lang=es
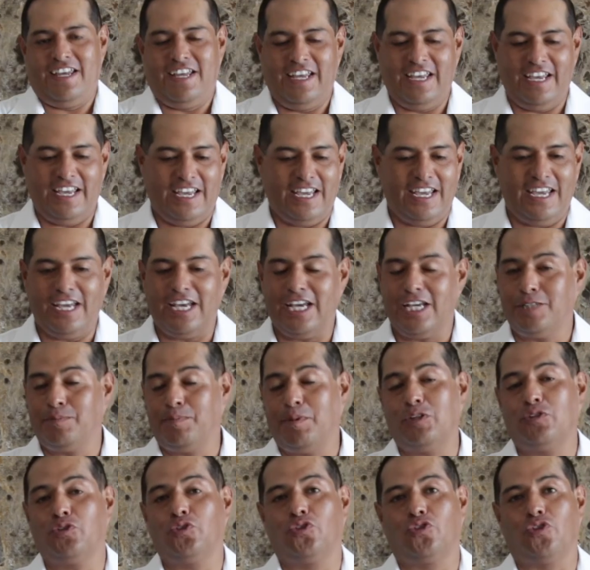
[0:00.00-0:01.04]
Eh,
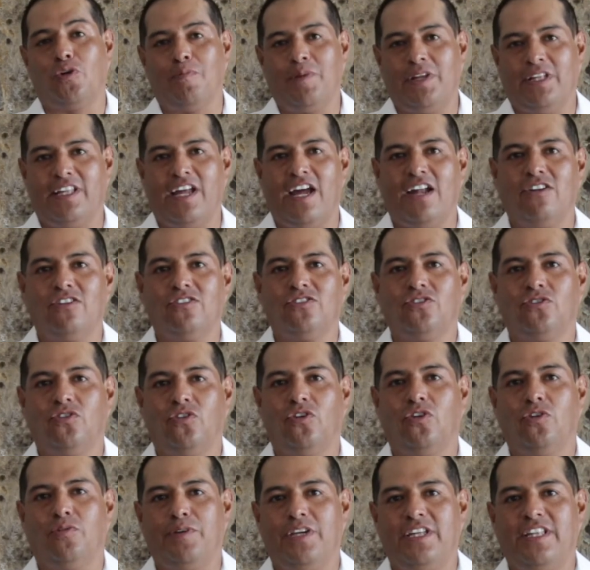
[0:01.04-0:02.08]
espero sus comentarios, no
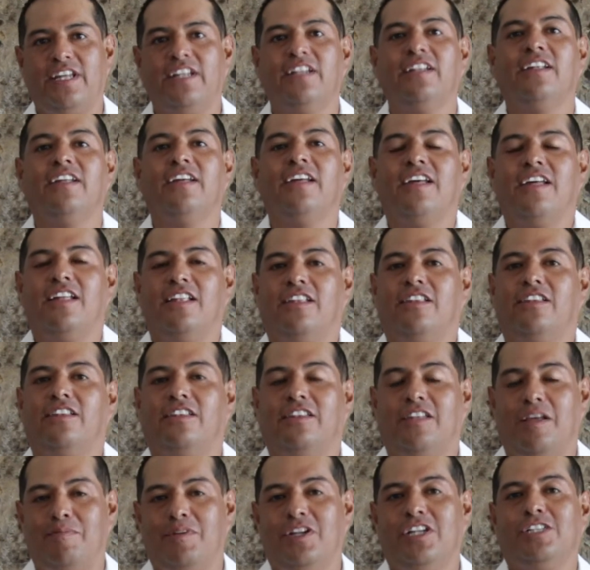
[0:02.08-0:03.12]
lo olviden.
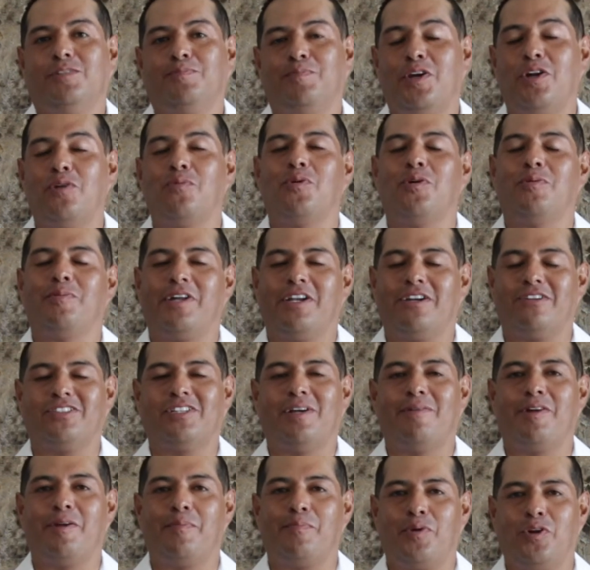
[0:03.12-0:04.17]
También espero volverlos
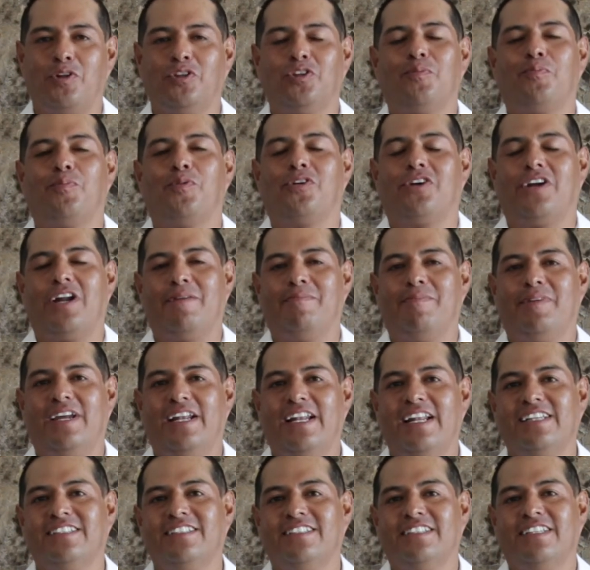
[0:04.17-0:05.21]
a ver pronto por Gran
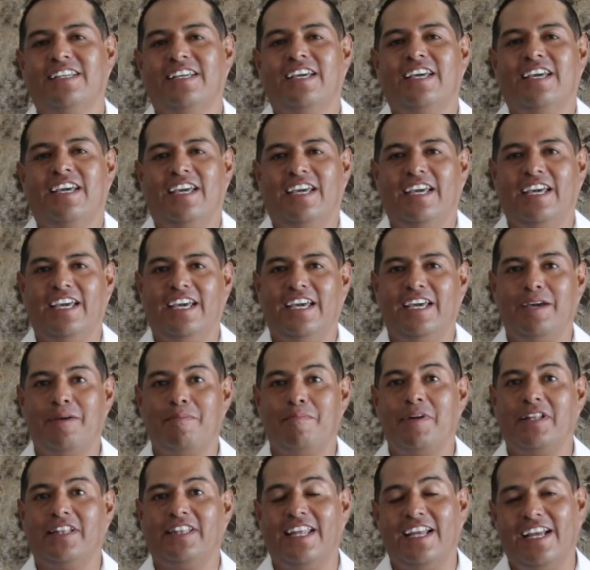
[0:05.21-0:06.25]
Velas. Eh,
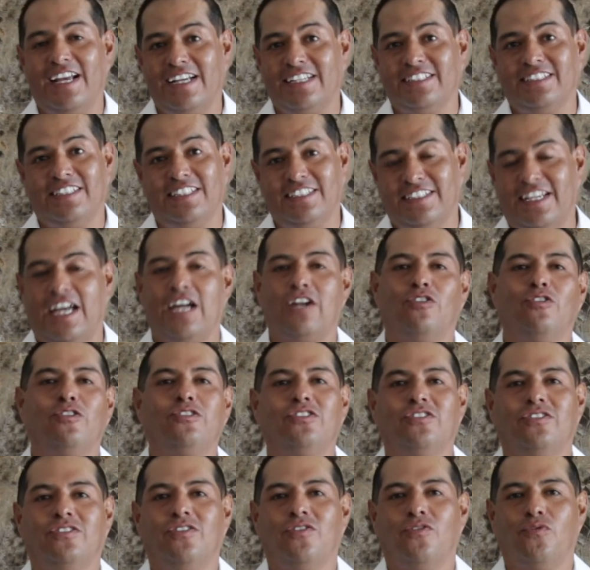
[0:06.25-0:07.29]
manténganse sanos,
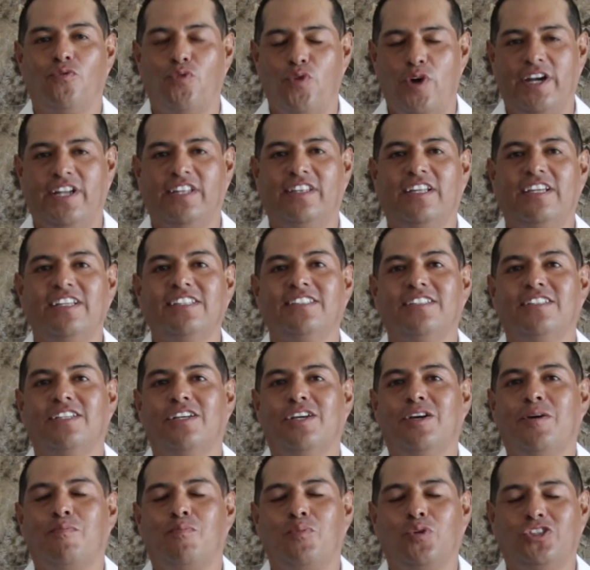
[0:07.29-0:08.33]
fuertes,
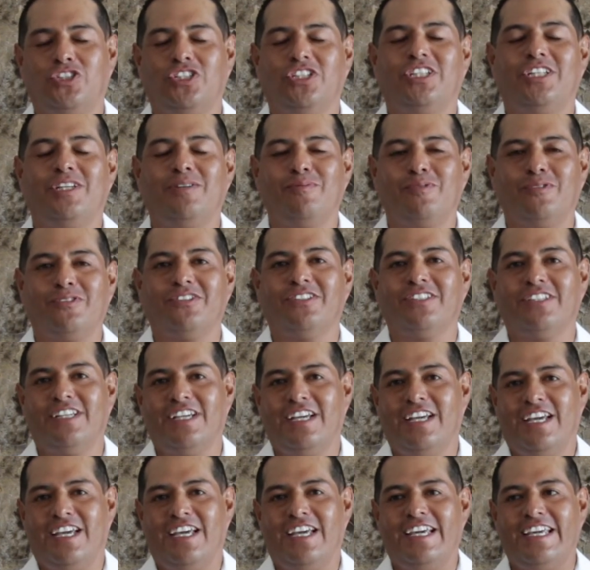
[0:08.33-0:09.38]
positivos
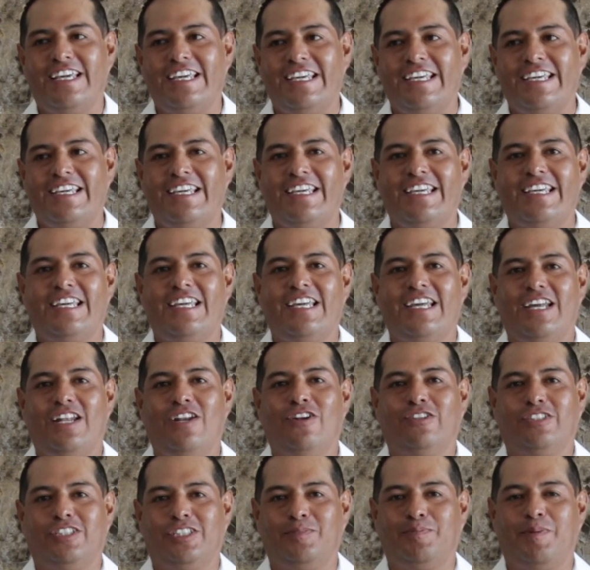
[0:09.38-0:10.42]
y
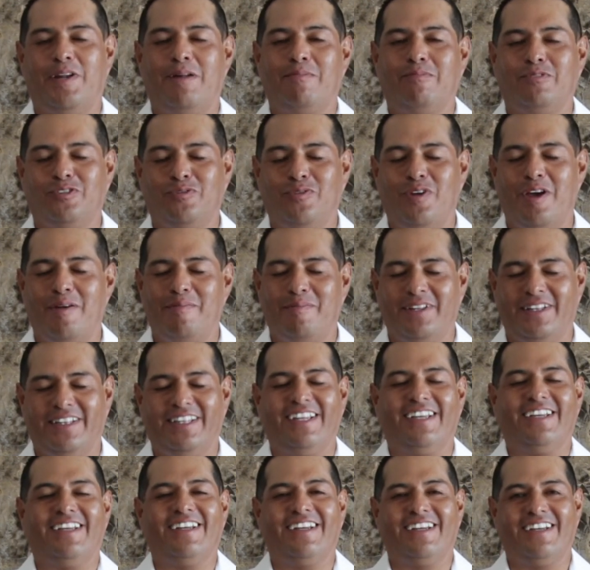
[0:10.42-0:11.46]
los esperamos
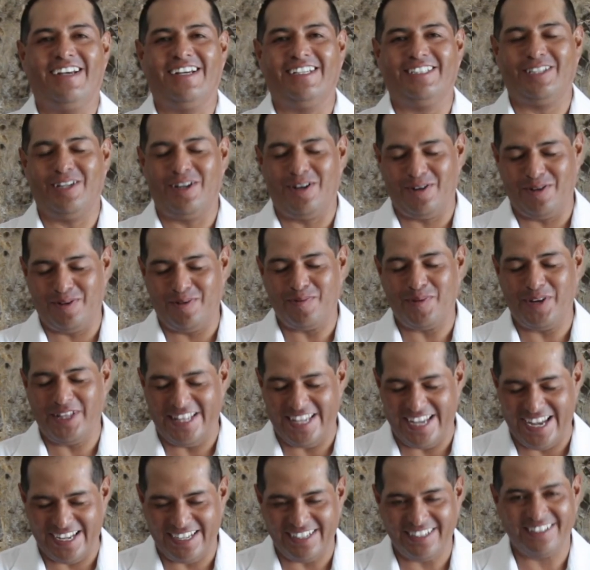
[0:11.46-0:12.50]
nuevamente. Hasta luego, buen
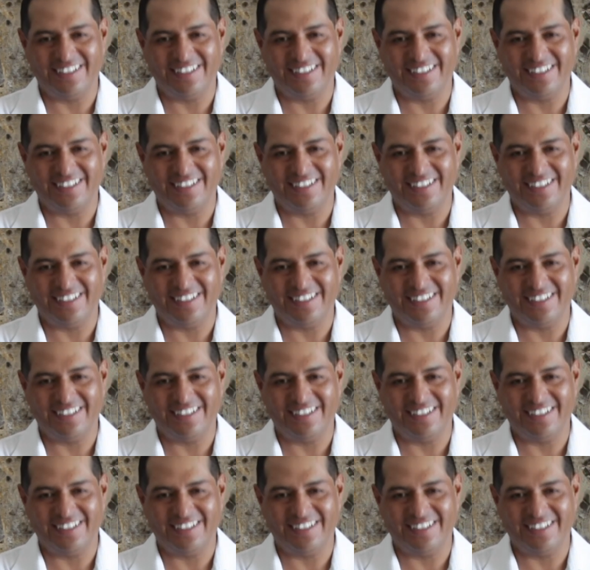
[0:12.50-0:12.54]
día.